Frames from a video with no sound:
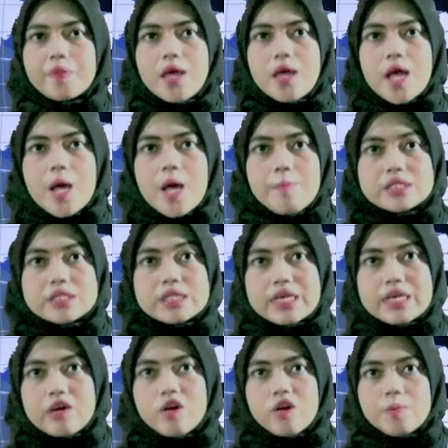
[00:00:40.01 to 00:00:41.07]
Berserta
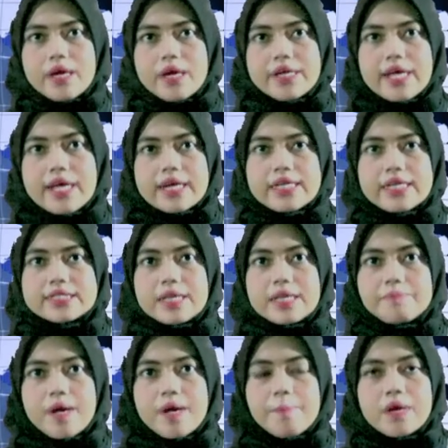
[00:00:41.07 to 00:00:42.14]
korban yakni
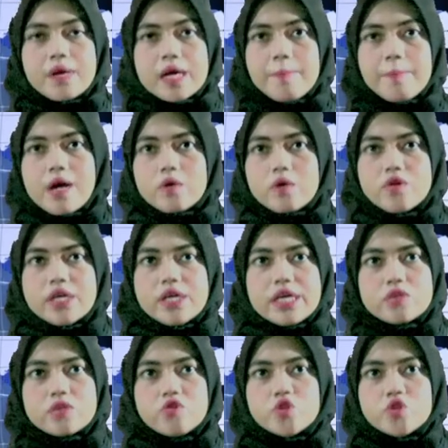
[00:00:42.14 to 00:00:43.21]
Satpam bernama Rudi,
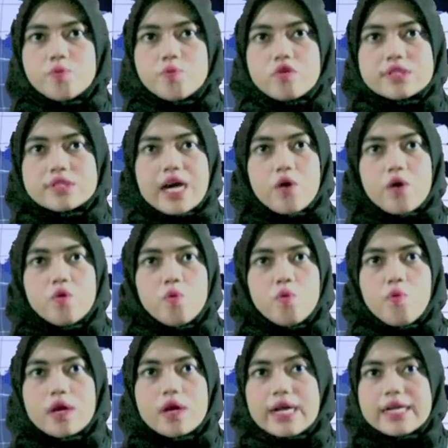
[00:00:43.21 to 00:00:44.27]
70 tahun,
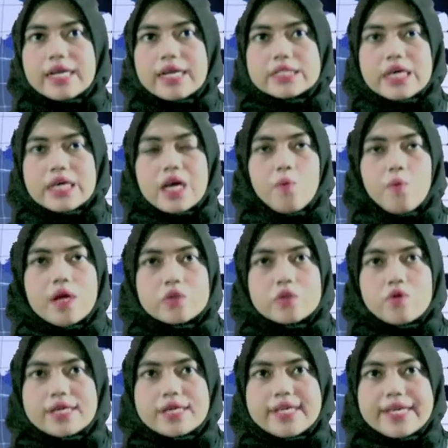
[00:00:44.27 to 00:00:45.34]
warga desa Watu
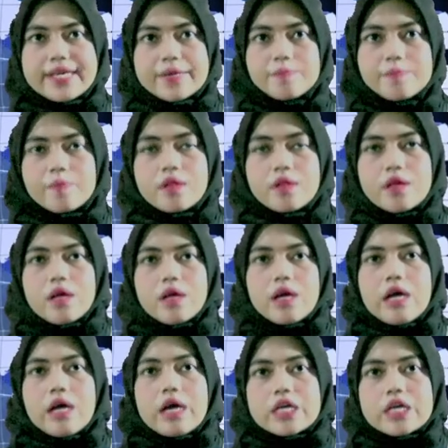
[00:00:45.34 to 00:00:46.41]
Gede.
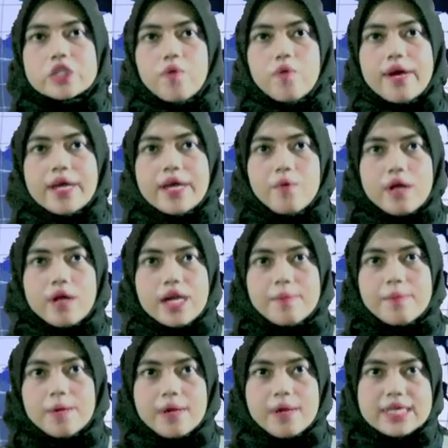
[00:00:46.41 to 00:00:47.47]
Ketua RW
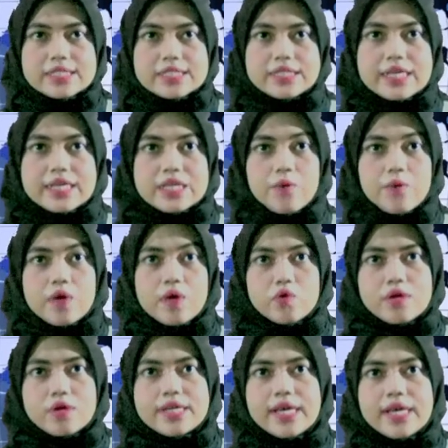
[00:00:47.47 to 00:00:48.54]
15 Desa Watu
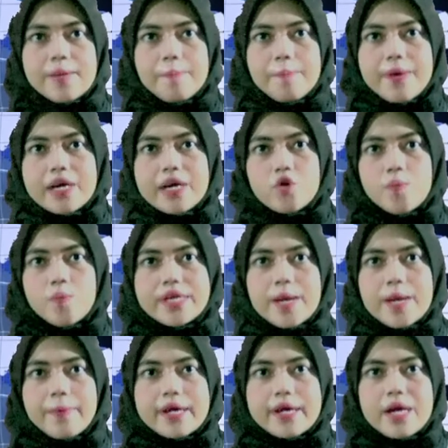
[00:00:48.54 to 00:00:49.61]
Gede, Pandu
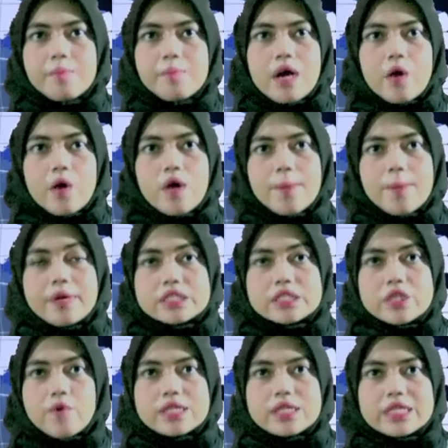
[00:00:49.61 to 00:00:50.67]
menyampaikan bahwa
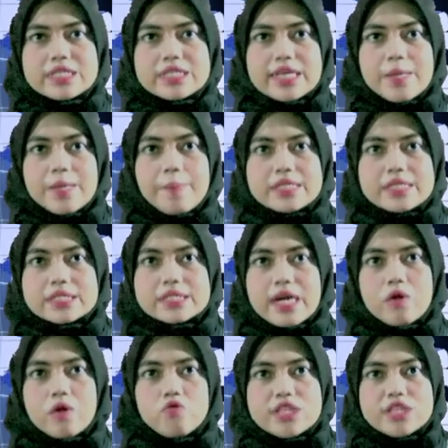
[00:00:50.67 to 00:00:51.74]
peristiwa terjadi
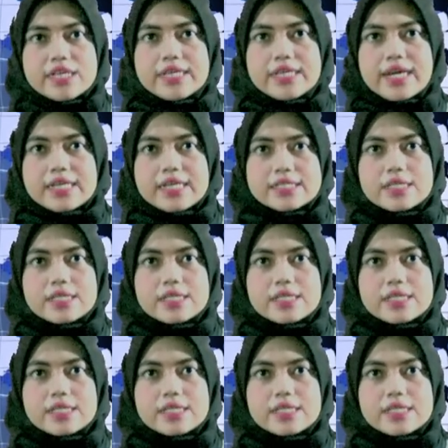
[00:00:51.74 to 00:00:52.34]
pasca hujan deras.